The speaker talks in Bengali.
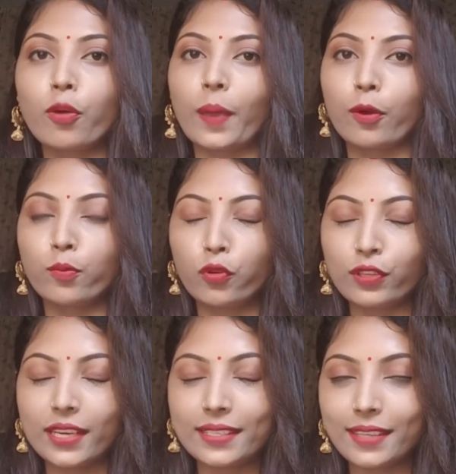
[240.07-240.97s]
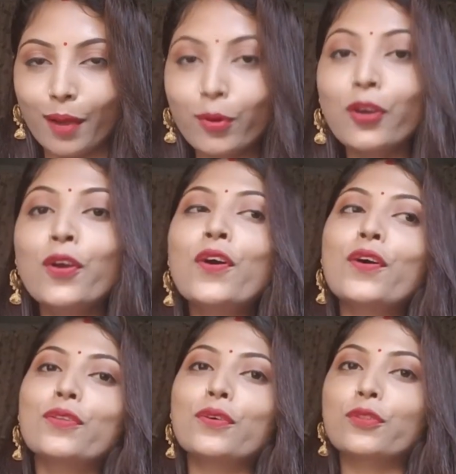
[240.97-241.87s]
তো আমি এখন মন্দিরে যাব
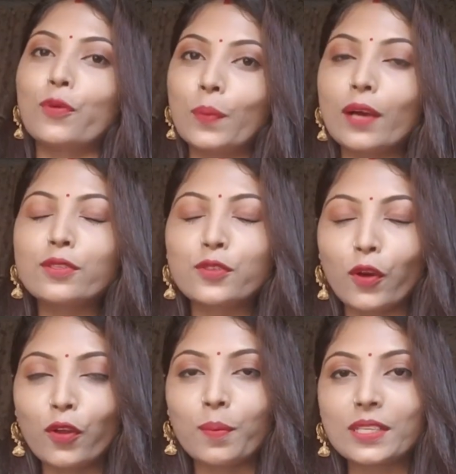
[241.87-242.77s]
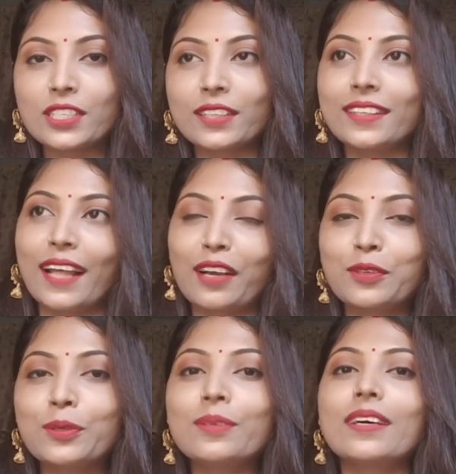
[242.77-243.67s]
তো তোমরাও চলো আমার সাথে
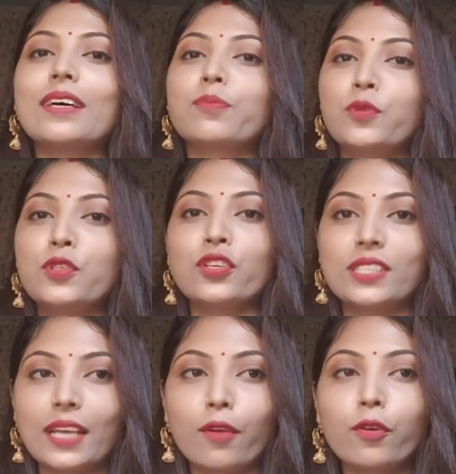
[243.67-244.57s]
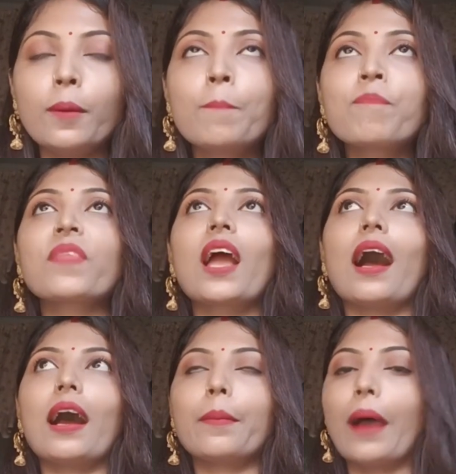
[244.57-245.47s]
দেখো পুজো হচ্ছে এখন
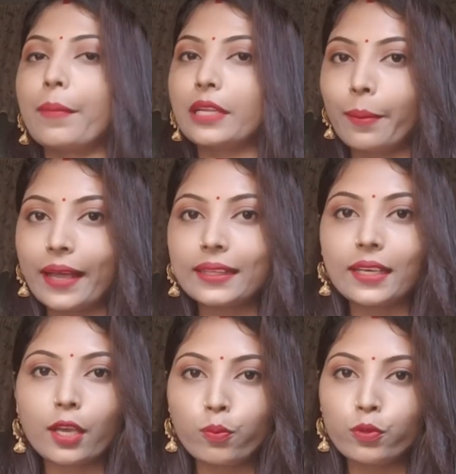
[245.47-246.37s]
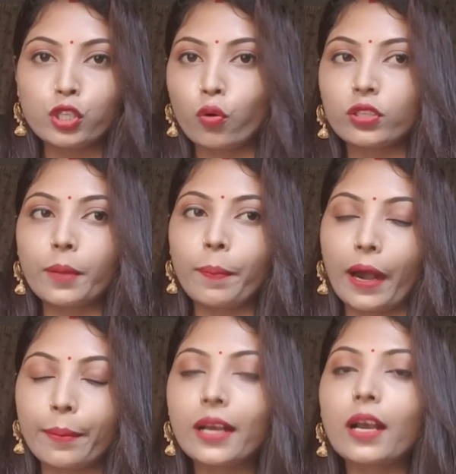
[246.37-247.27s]
আর আমাদের বাড়িতে কেউ পুজো করতে
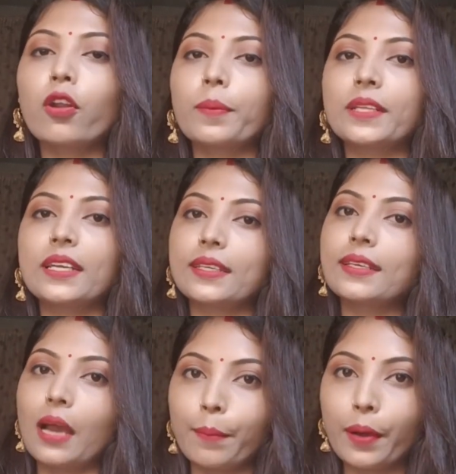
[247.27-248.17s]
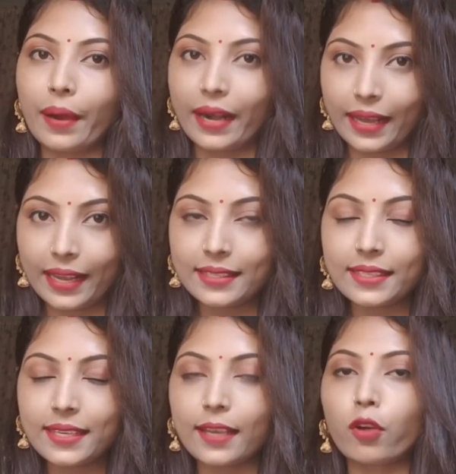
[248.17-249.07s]
পারবে না কারণ আমাদের একটা ঠাম্মা মারা
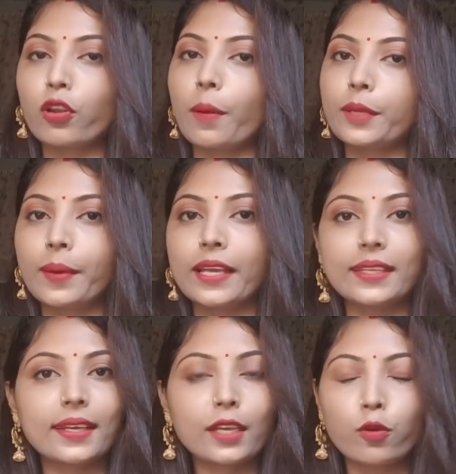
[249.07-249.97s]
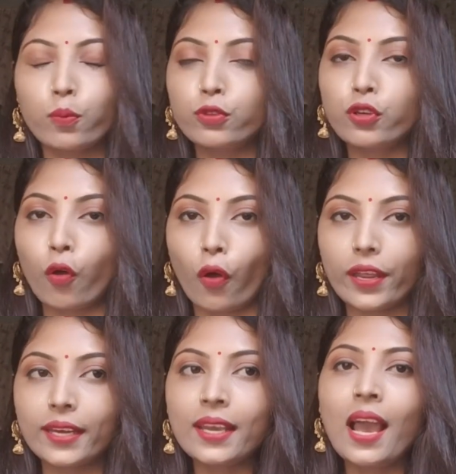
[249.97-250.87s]
গেছে সেই কারণে আমাদের বাড়ি থেকে কেউ পুজো
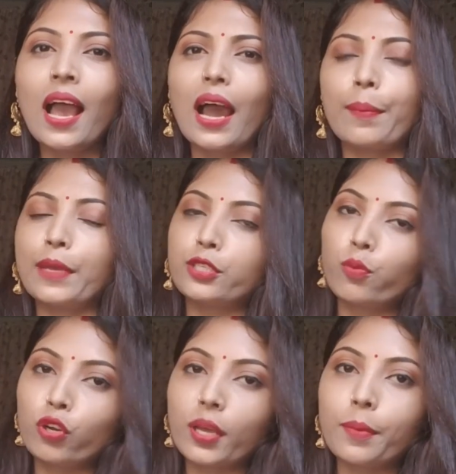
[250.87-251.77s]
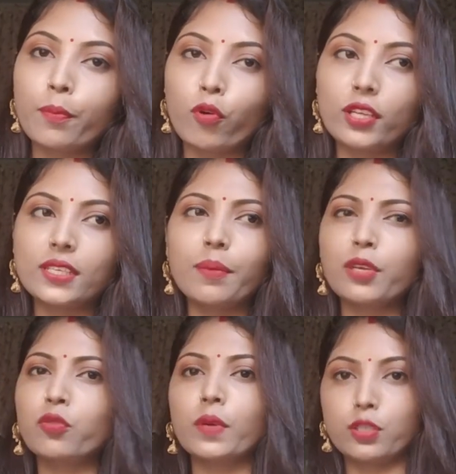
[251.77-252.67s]
করেনি আর মেজ বোনকে আমি বলেছিলাম
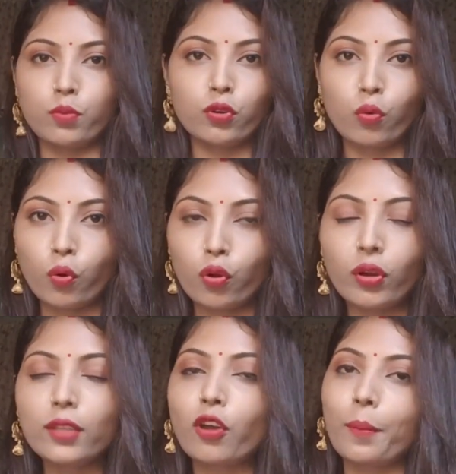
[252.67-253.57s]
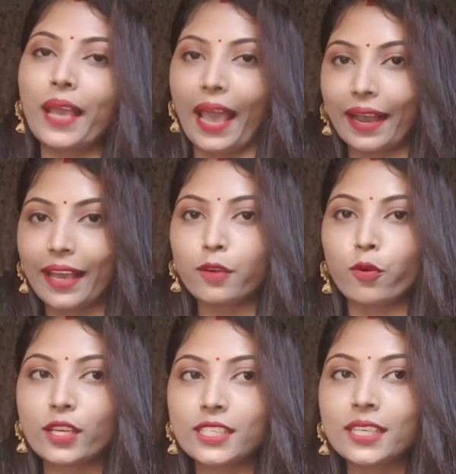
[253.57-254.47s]
কিন্তু মেজো বোন করলো না তো আমি একাই
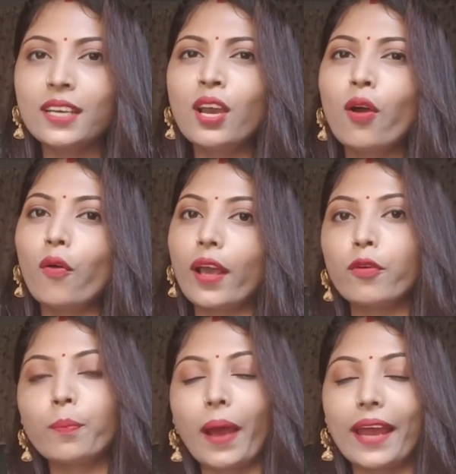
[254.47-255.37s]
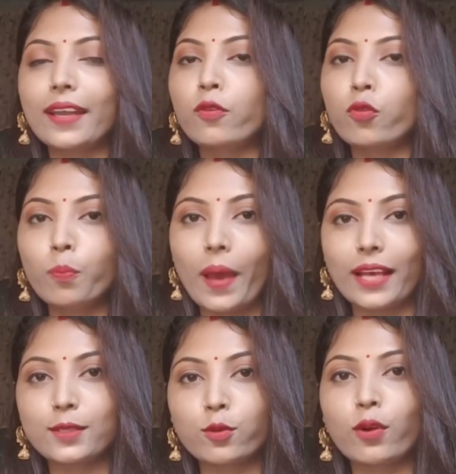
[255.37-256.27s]
করেছি ওরা এখন বাইরে খুব
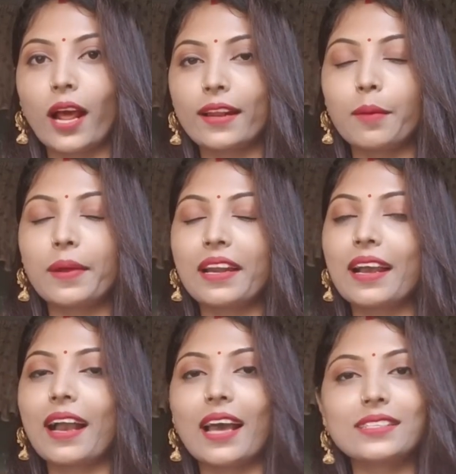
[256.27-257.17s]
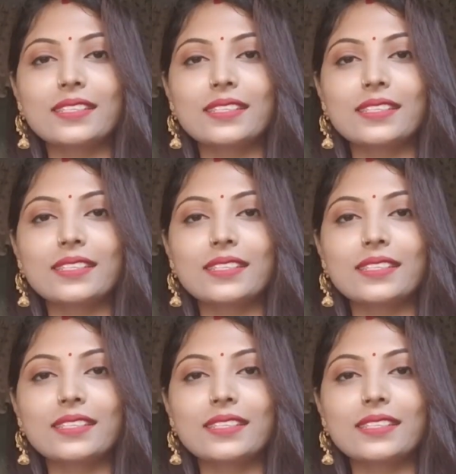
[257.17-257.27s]
ব্যস্ত রান্না বান্না কাজ